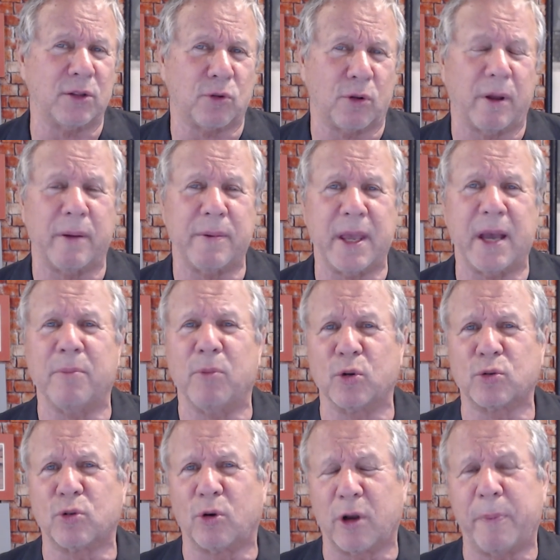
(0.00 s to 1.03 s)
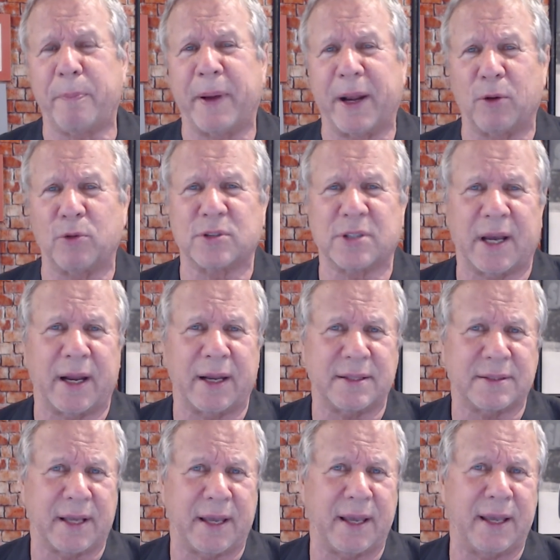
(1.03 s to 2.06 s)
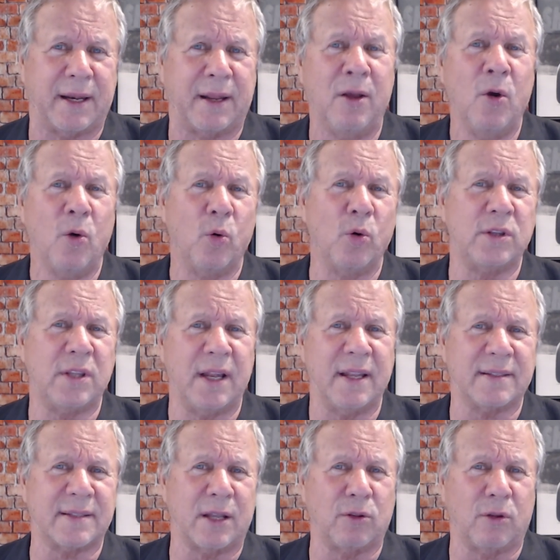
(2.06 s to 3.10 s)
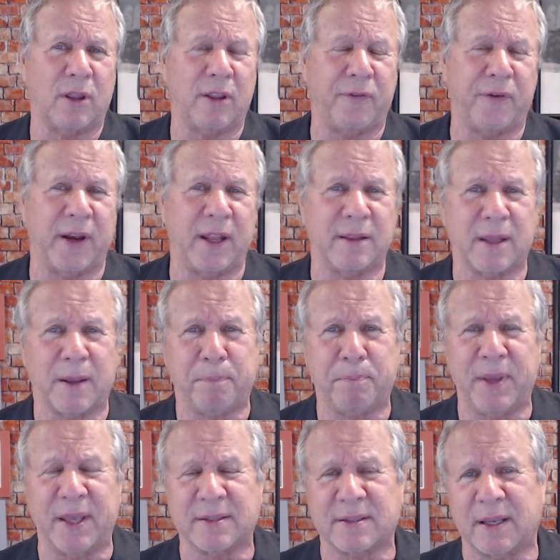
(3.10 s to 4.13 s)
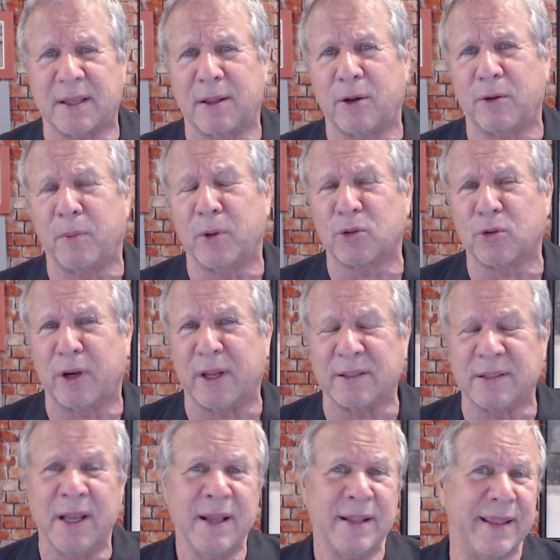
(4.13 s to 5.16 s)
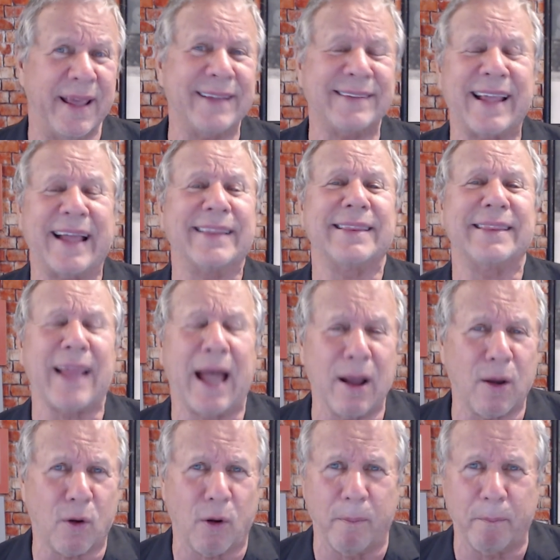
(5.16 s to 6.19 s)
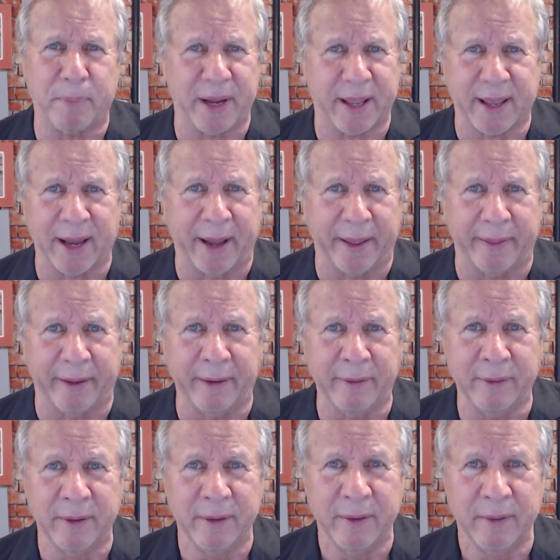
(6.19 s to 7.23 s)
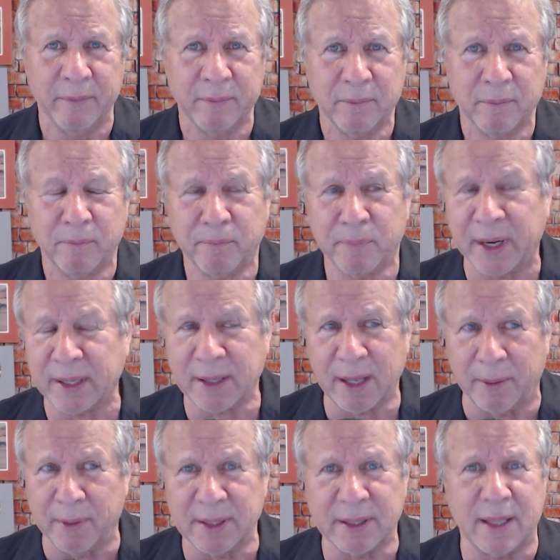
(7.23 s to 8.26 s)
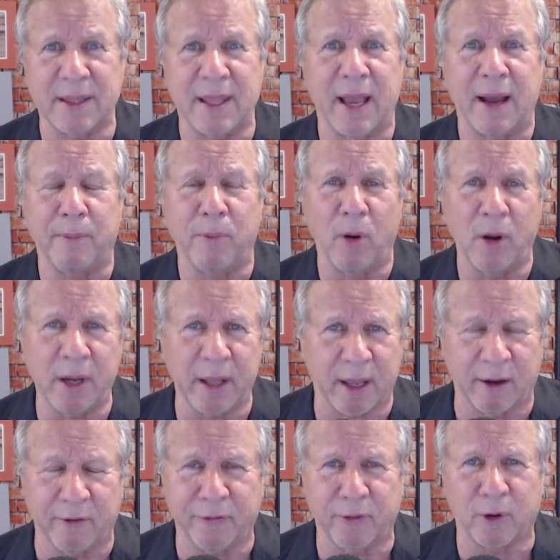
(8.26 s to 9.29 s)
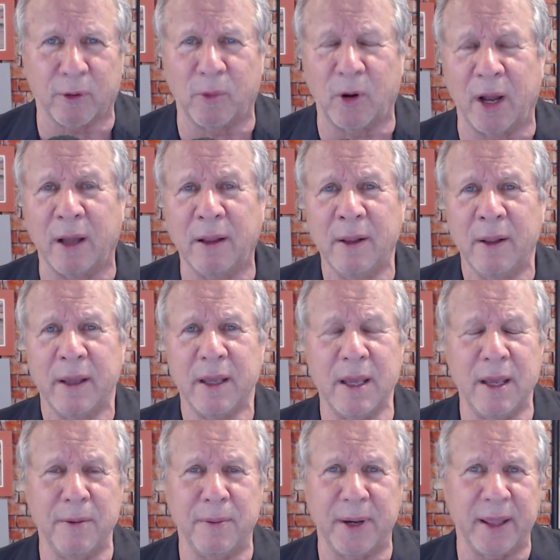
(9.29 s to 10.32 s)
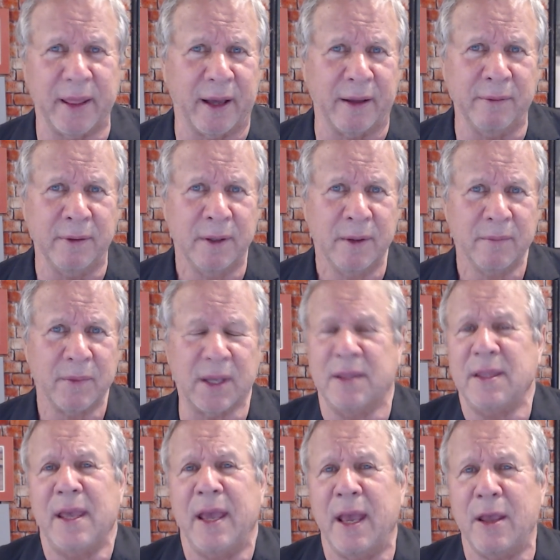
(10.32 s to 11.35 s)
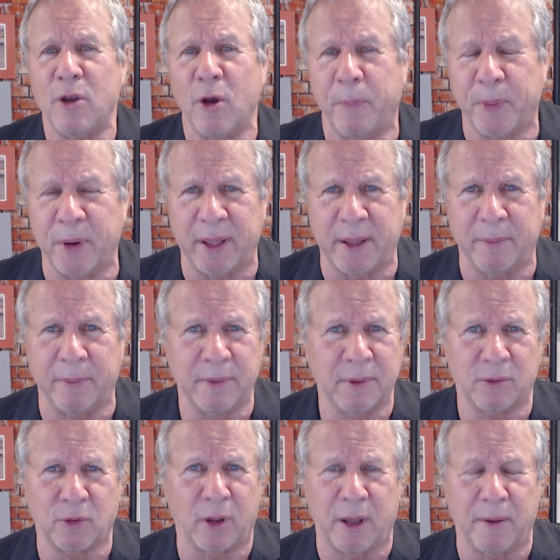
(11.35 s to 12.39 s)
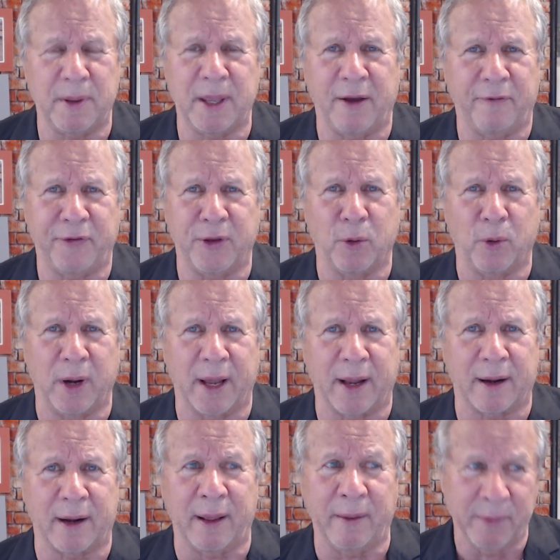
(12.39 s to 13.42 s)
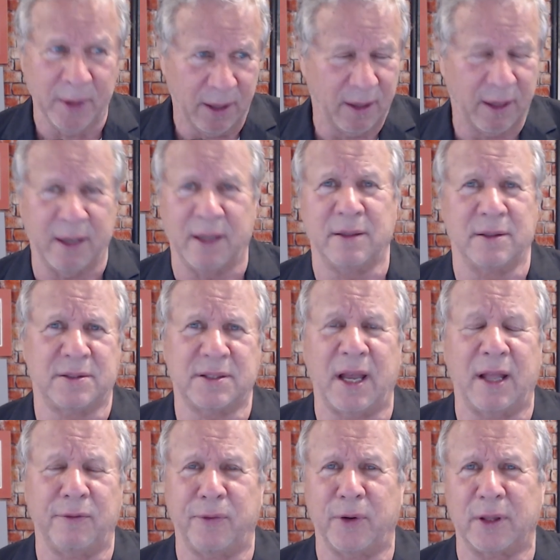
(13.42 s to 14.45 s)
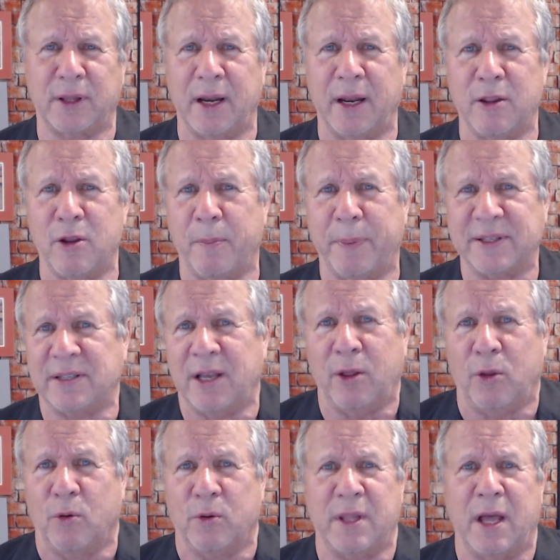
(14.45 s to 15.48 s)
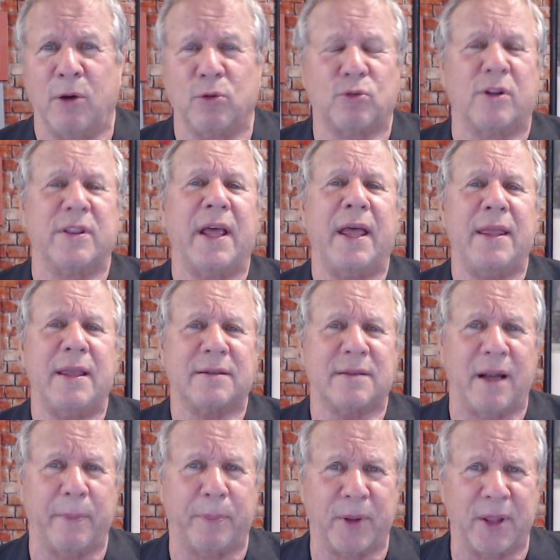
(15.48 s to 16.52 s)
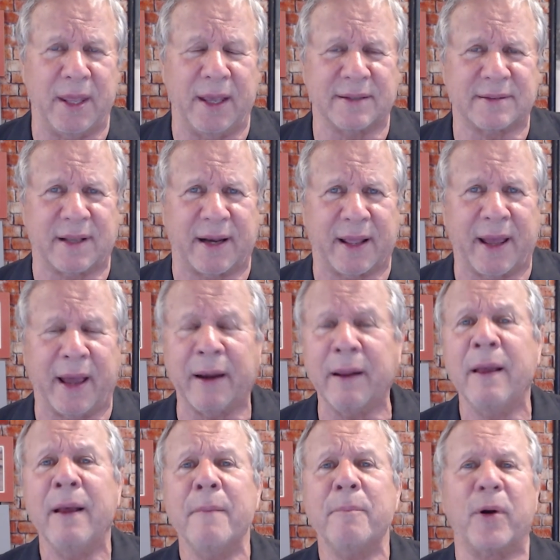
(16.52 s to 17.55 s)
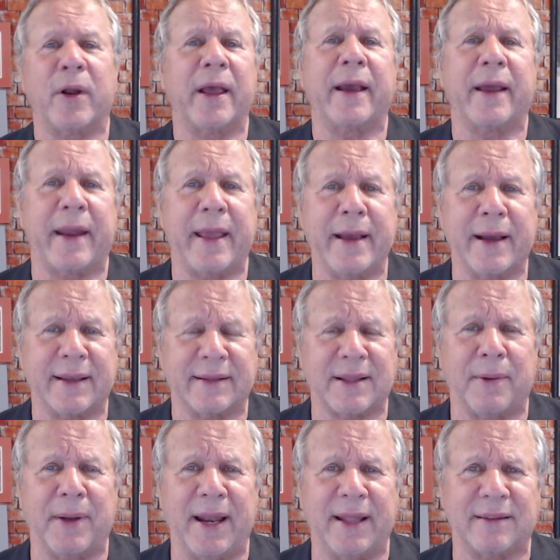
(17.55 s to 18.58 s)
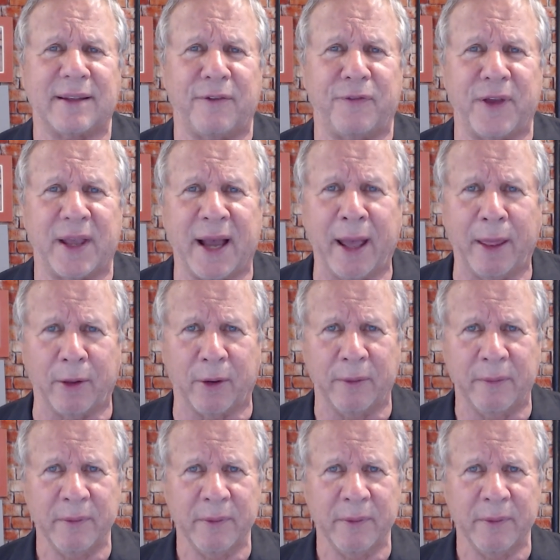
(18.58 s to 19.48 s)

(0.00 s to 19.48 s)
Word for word: todavía motores para usar y seguir utilizando diferentes piezas de los motores de esta tan complicada, prácticamente diabólica fórmula híbrida que ni ellos pueden todavía figurarla. En Sanford del año pasado, un auto nadie se le podía acercar porque creían que estaba electrificado.